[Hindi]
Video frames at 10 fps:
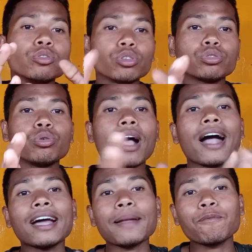दोस्तों
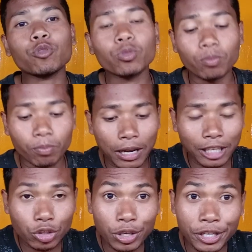अगर आप
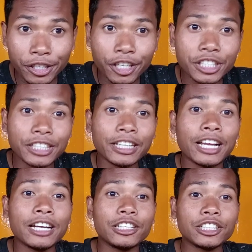मान के चलो इंटरेस्टिंग
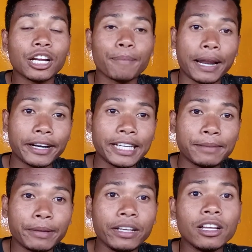है डिजिटल
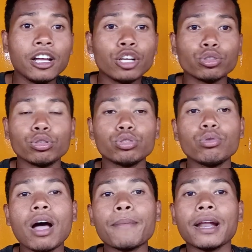मार्केटिंग में तो
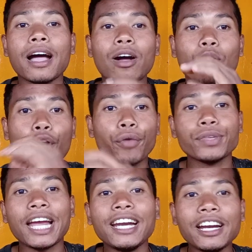दोस्तों हमारा
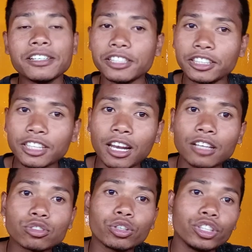वेबसाइट है डिजिटल
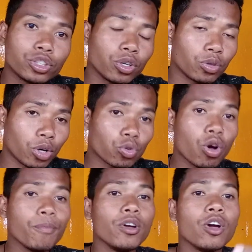अशोक स्टोर डॉट
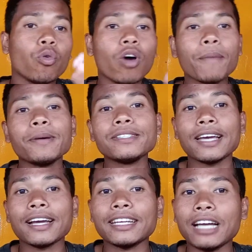कॉम वहाँ पर
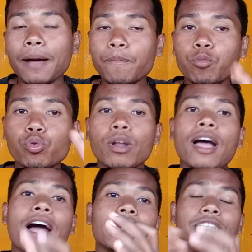जाके आप
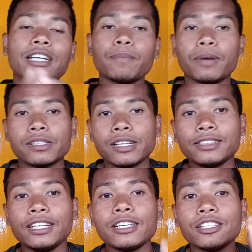पूरा आर्टिकल पढ़
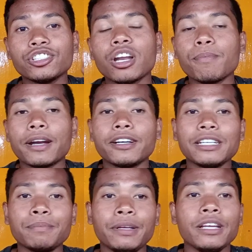सकती है डिजिटल
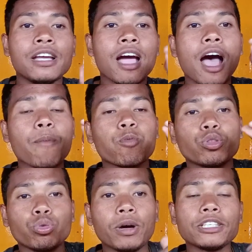मार्केटिंग में
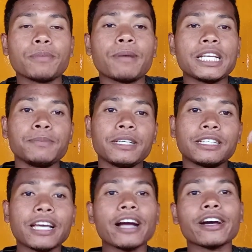आपको 2022 में
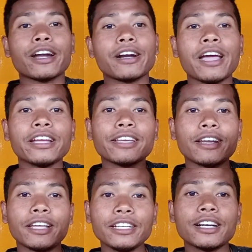क्या करना है
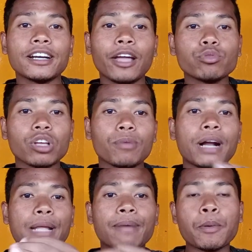क्या नहीं करना है उसका
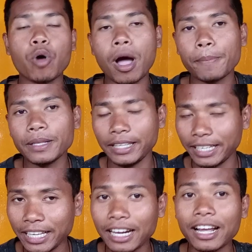बारे में वहाँ पे
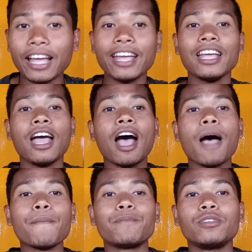देख के रखा है
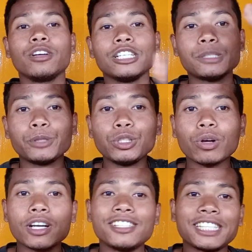आप इस
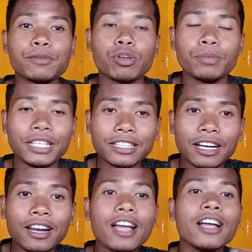वीडियो का डिस्क्रिप्शन चेक
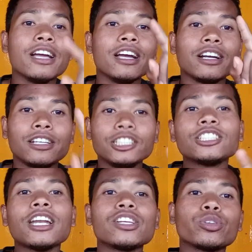करना
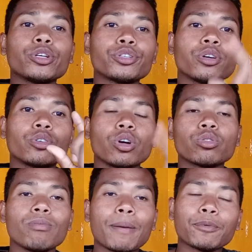डिजिटल अशोक स्टोर
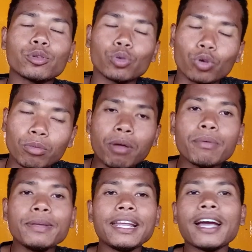डॉट कॉम आपको गूगल में
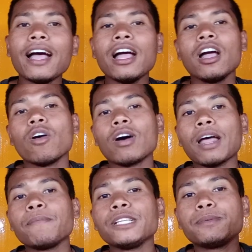भी मिलेगा
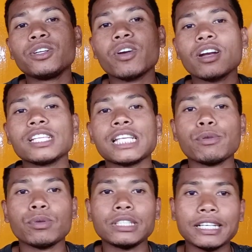और आप इस वीडियो का
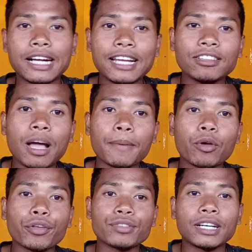डिस्क्रिप्शन चेक करेगा तो
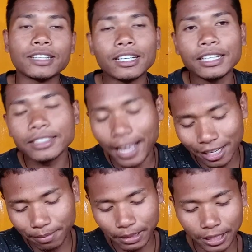हमारा वेबसाइट का लिंक
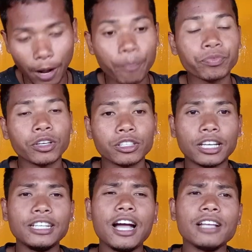डायरेक्ट मिलेगा
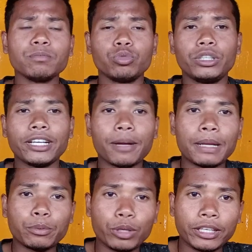चलिए आज मुद्दे का
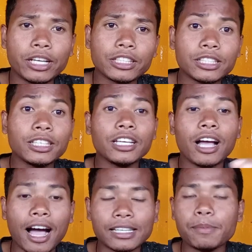बात बोलेंगे जैसे कि
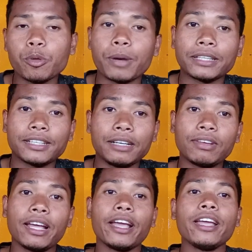आज हम लोग बात करने
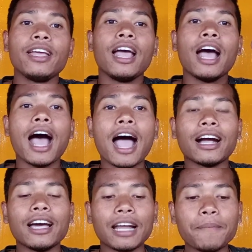वाला है
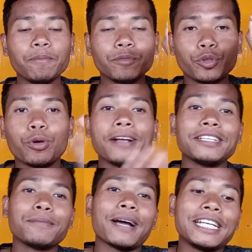अगर आप
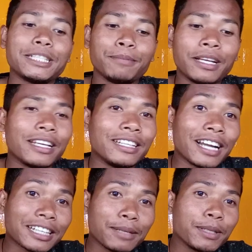2022 में
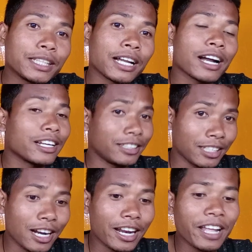एयरटेल मित्रा का
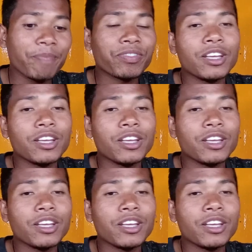रिटेलर है